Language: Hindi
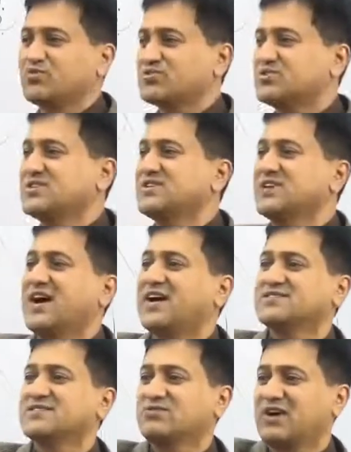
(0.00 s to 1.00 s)
पोस्टिंग
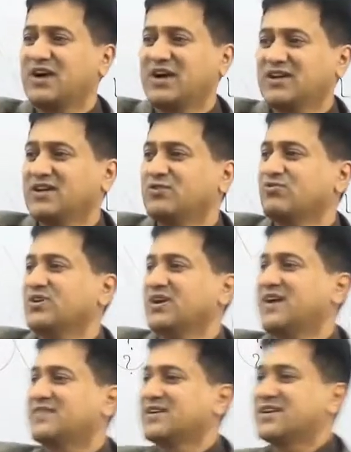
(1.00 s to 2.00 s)
यहां से वहां इनको
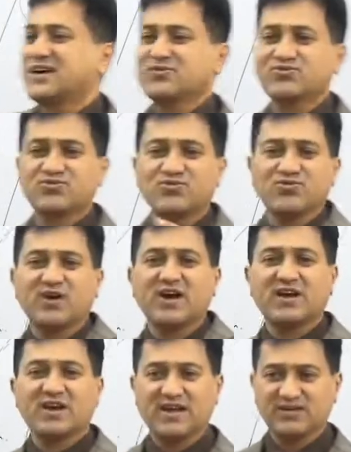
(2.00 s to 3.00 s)
यहां से हटा दो उनको
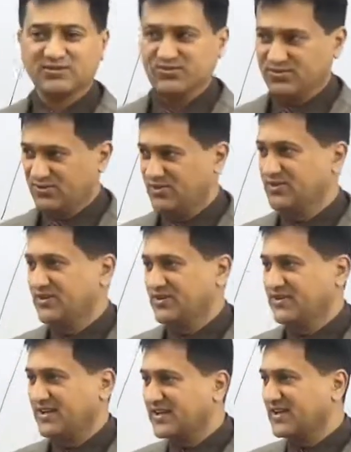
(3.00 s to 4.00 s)
वहां लगा दो
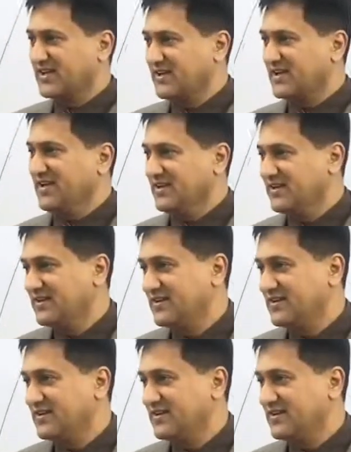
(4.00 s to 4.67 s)
यही ना करेगा